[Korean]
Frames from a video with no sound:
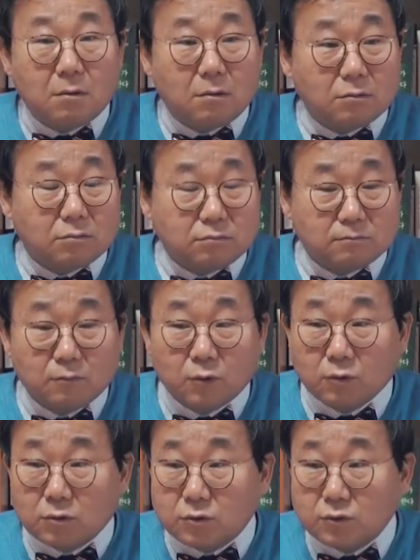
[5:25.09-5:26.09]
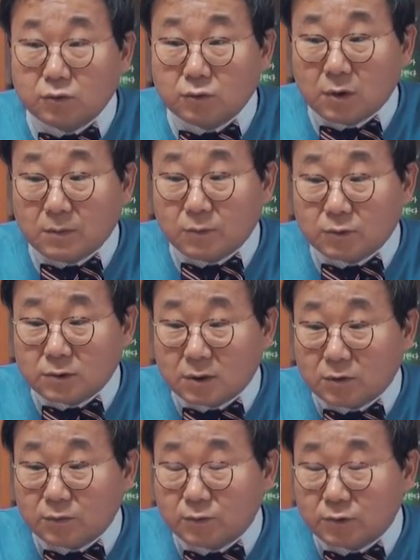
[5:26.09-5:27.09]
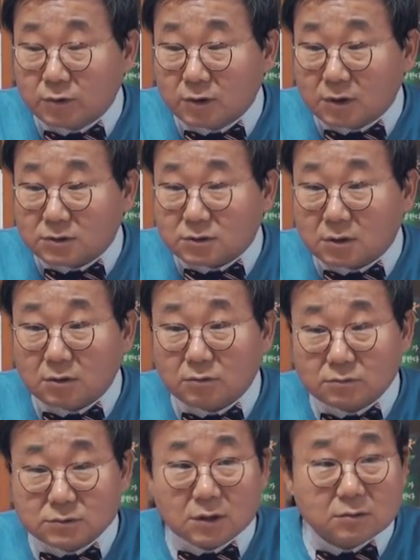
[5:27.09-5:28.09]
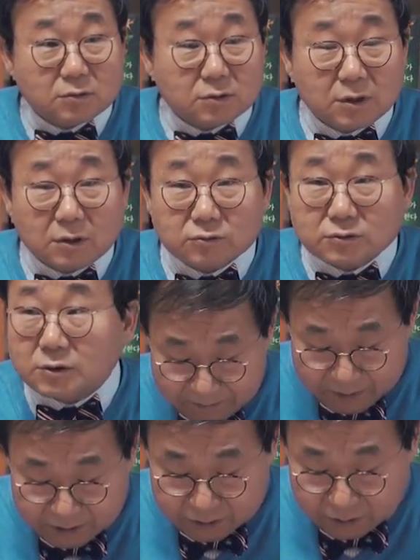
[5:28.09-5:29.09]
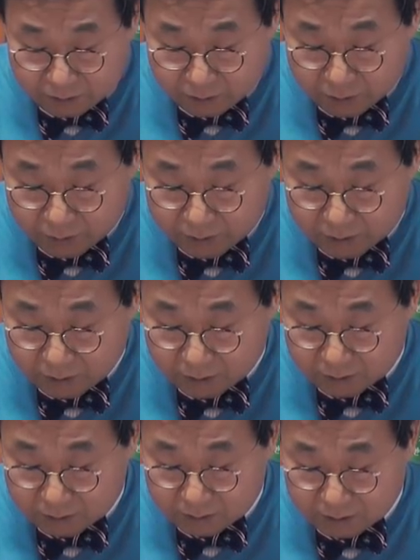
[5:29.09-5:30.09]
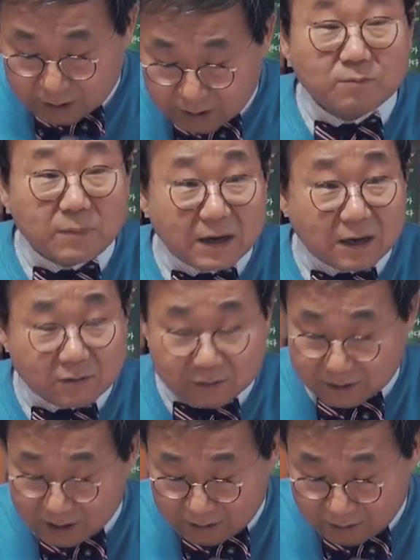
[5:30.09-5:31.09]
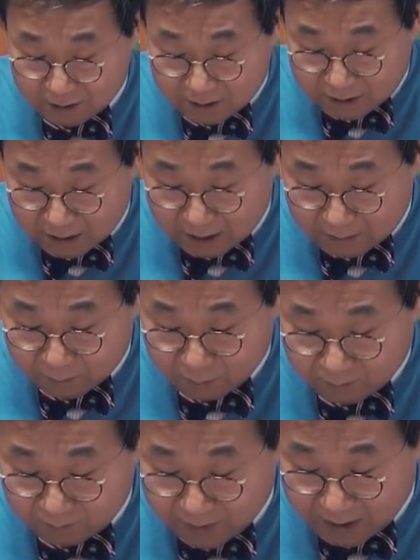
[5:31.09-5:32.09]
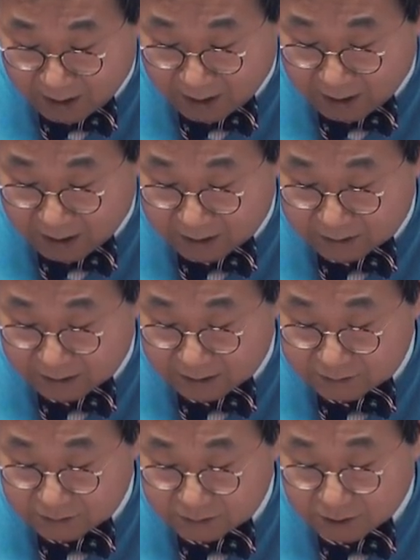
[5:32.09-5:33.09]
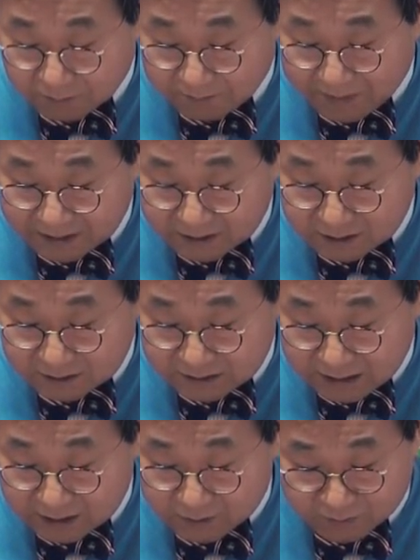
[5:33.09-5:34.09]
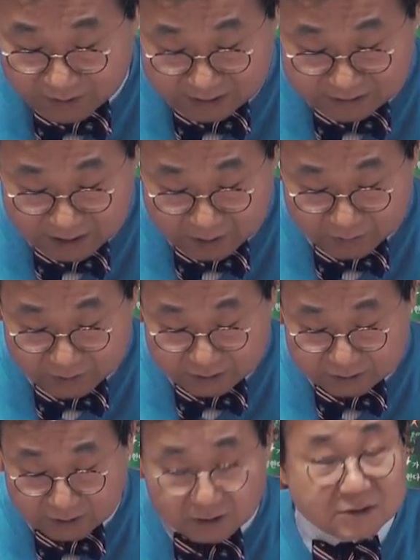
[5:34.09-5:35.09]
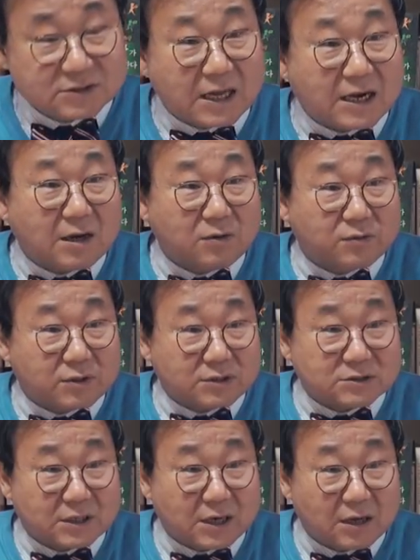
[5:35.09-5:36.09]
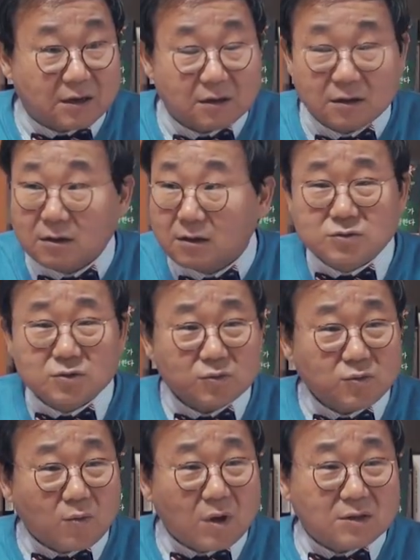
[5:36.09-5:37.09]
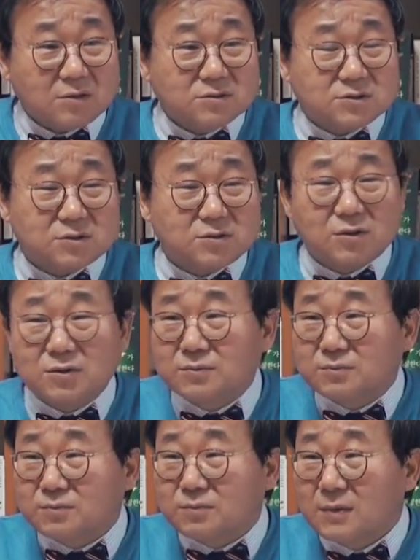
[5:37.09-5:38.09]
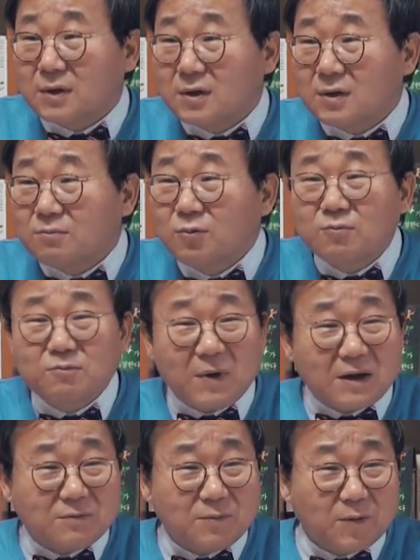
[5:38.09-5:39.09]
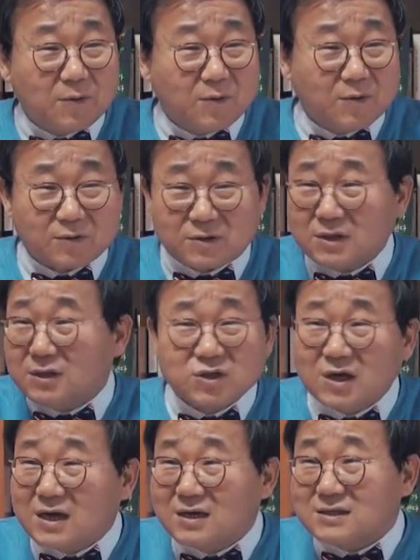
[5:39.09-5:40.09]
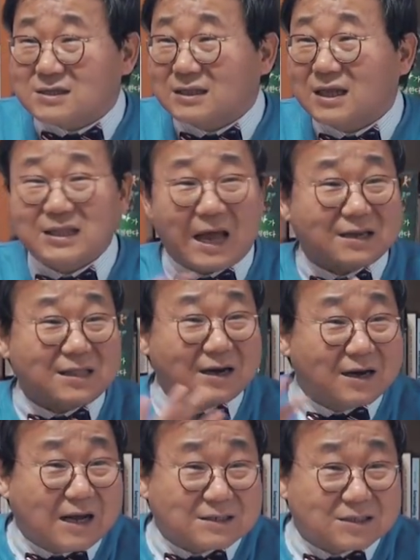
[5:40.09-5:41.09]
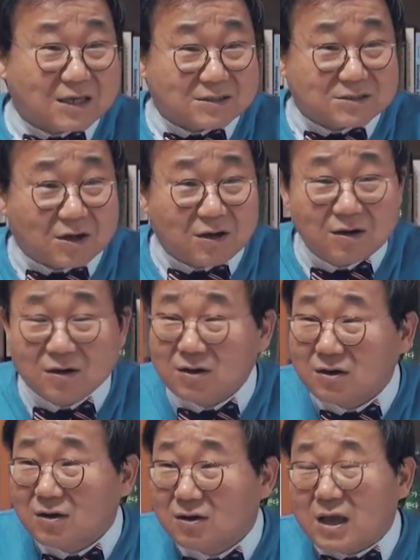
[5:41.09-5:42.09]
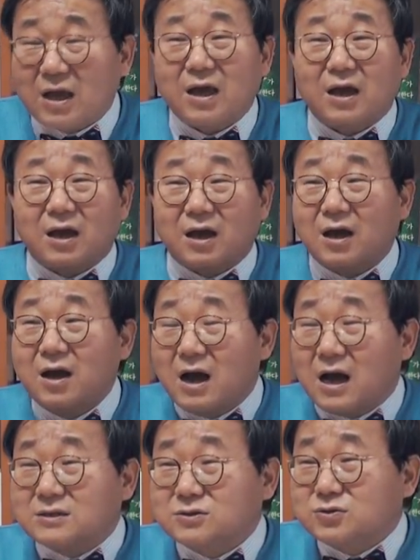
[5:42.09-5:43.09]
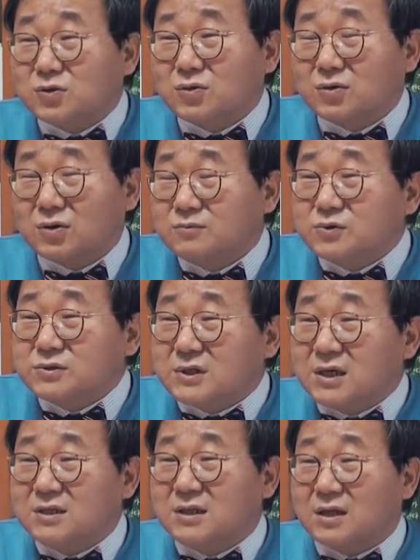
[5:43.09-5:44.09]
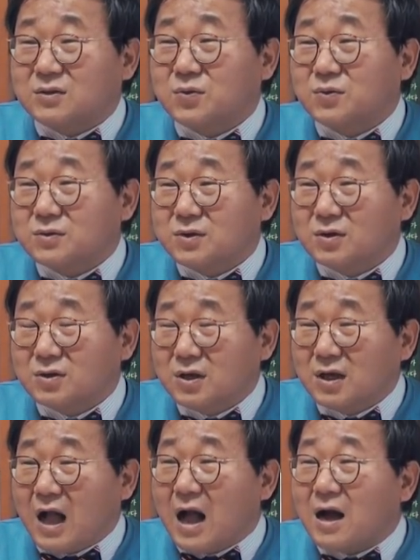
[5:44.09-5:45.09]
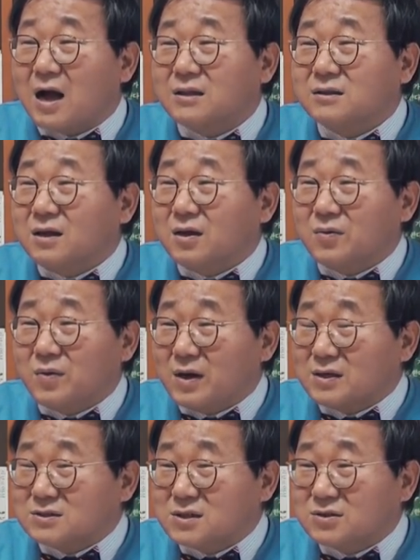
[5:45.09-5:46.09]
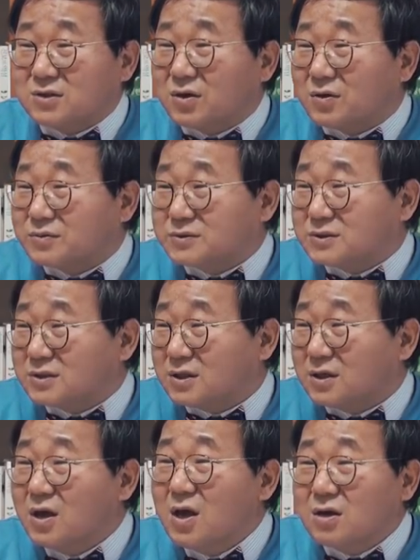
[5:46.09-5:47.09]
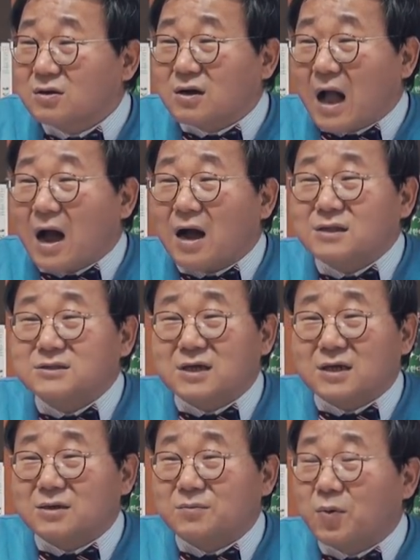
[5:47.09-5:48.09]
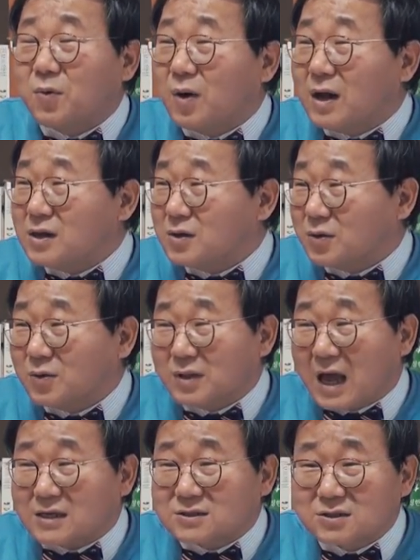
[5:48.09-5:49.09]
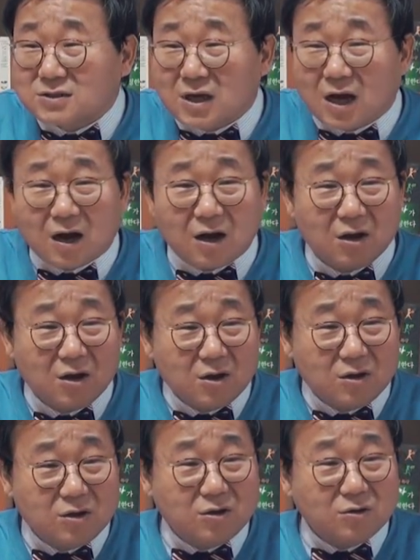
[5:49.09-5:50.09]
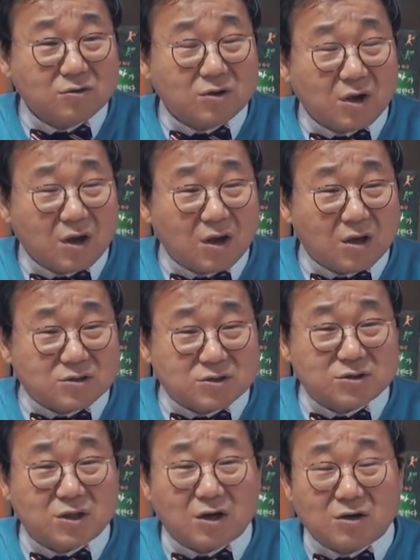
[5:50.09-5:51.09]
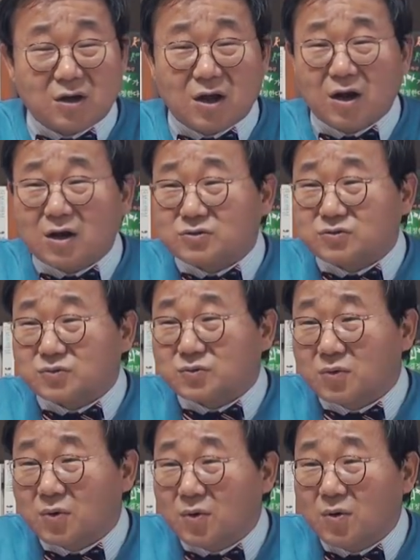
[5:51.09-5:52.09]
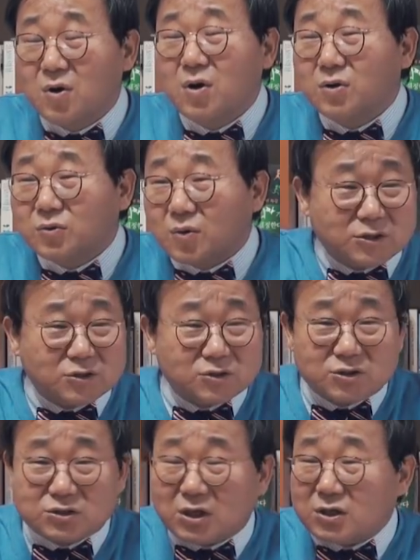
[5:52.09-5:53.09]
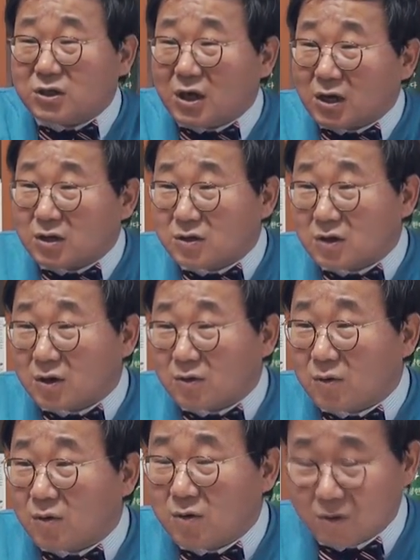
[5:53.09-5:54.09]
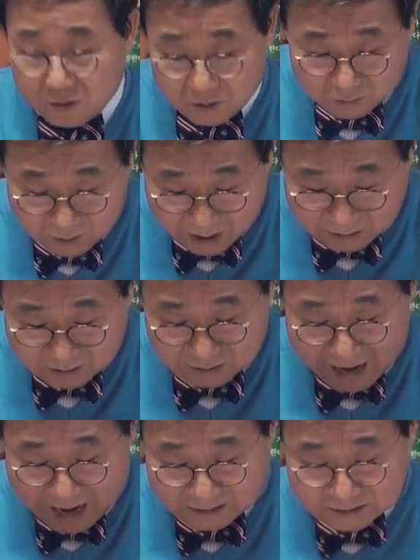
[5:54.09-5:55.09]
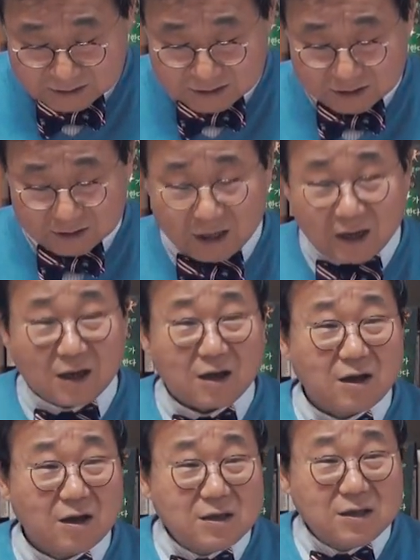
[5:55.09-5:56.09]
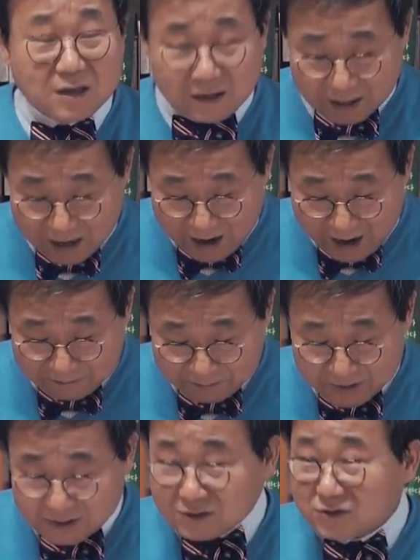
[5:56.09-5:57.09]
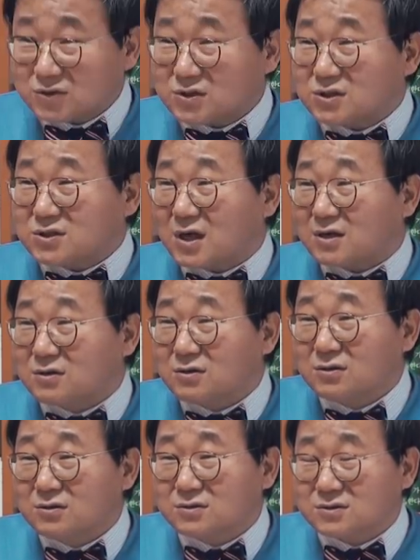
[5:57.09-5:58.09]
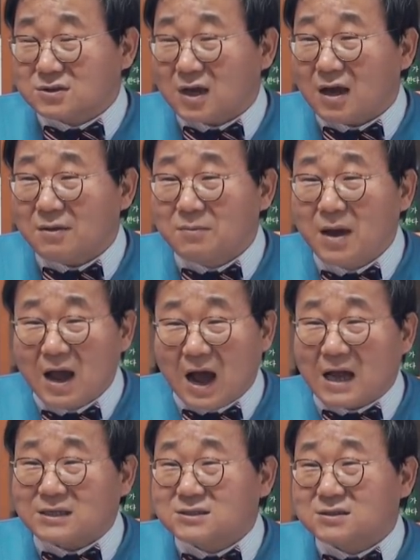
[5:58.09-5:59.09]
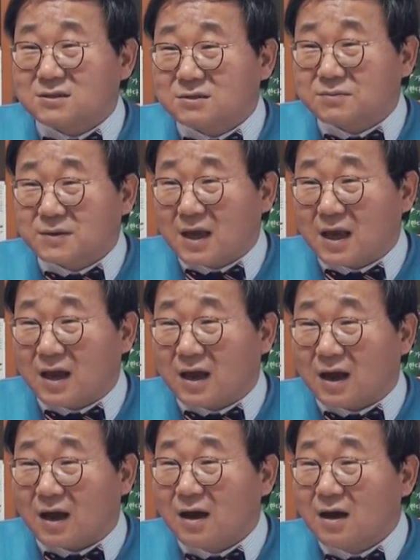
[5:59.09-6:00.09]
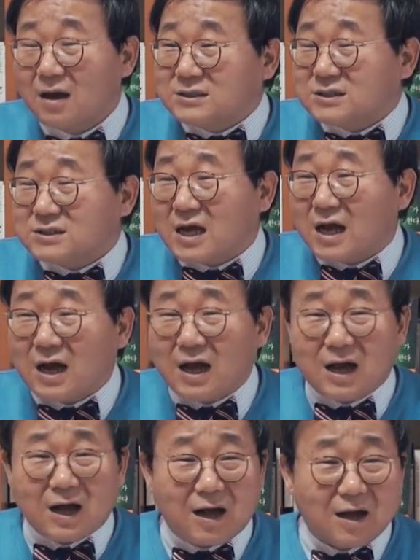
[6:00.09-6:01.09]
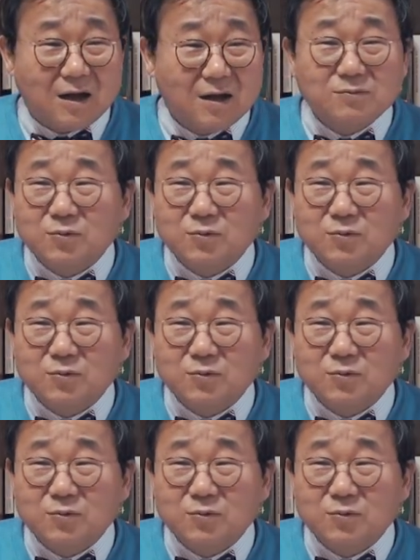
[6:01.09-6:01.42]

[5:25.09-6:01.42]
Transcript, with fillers: 어, 뭐 이유가 뭐냐고 물으니까 제가 참 그러네요. 안민석 의원은 문바라고 그러나? 아, 네. 예, 문바에 대해서 적폐 청산을 위해 싸우는 전사라고 그랬잖아요. 서로 똑같은 지금 문바를 보고 규정하는 게 상당히 다르다는 거 아시겠죠? 네. 예. 한쪽은 문재인 대통령이 강한데 왜쉴데 없이 그 강한 자를 보호하려고 나서냐. 이렇게 진단을 해가지고 안희정 지사는 이야기를 했고. 또 같은 안씨인데 이 안민석 지사는 참 안쓰럽게 안 지사